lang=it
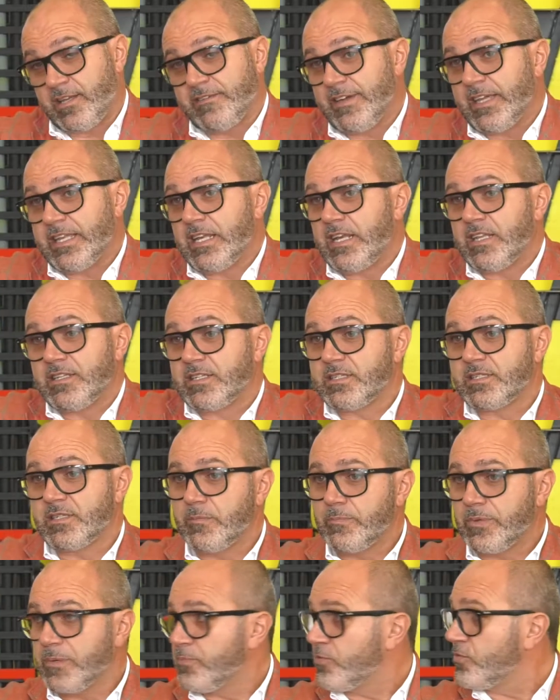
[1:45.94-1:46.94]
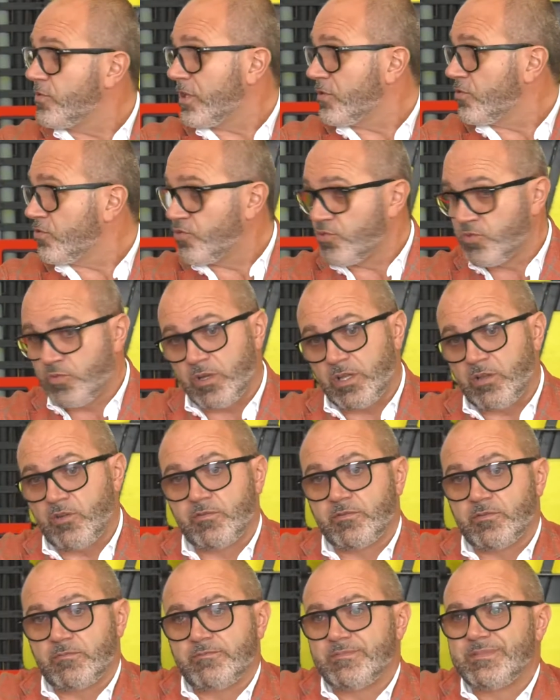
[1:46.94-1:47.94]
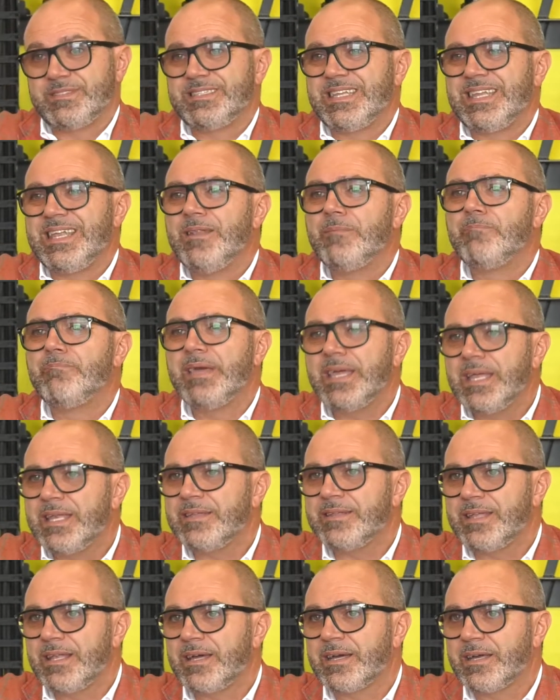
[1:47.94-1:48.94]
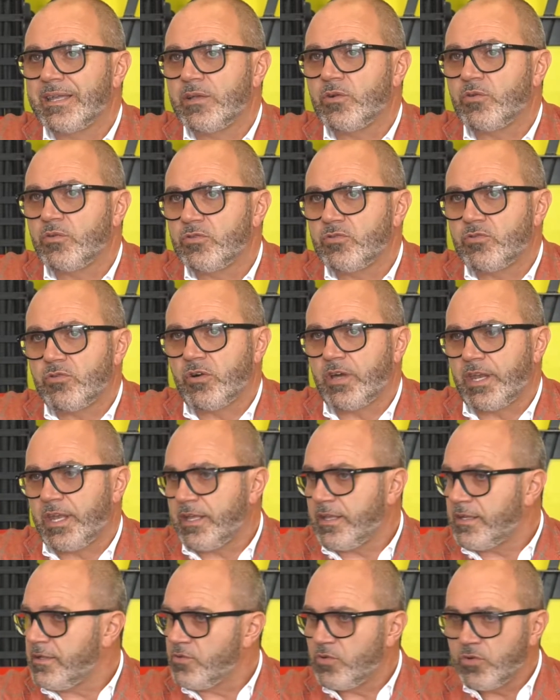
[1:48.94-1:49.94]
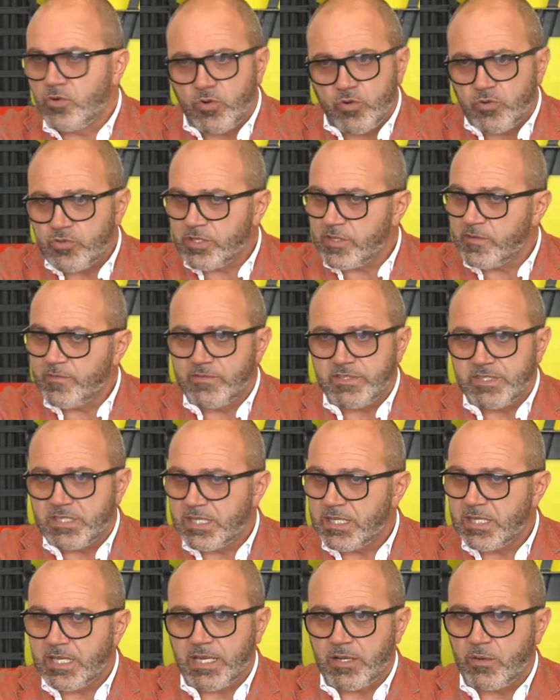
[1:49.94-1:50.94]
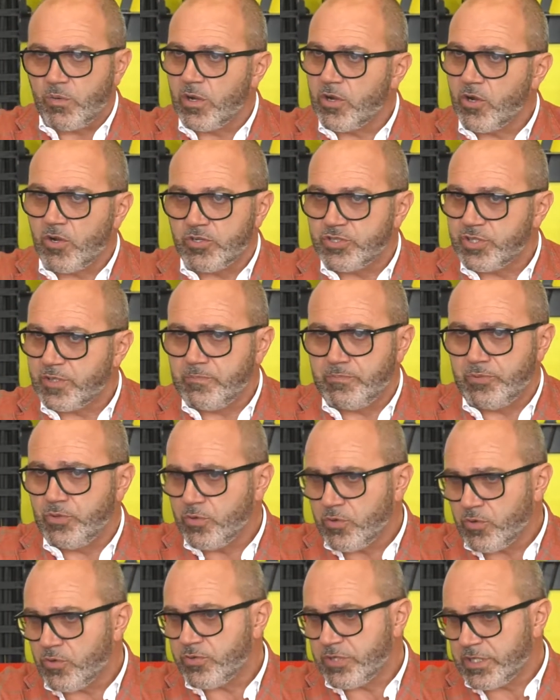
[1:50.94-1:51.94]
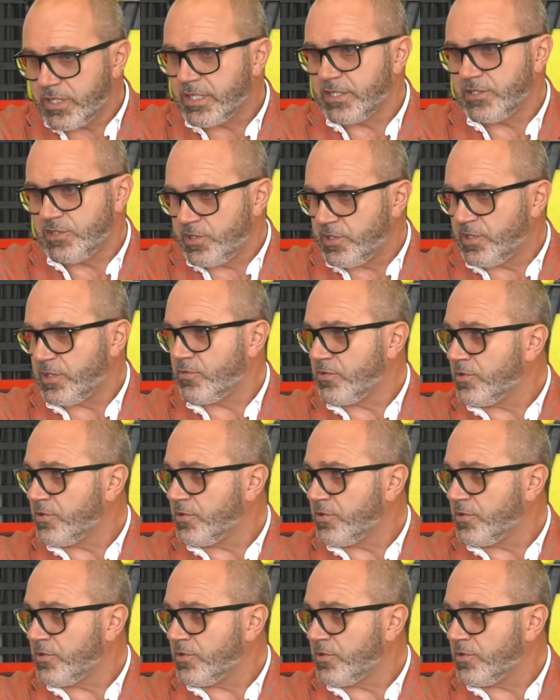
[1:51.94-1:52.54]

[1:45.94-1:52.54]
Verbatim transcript: Kernaland ha sempre puntato su quello, il bene dell'agricoltore, non conta investire qualcosa in più, conta che ci sia un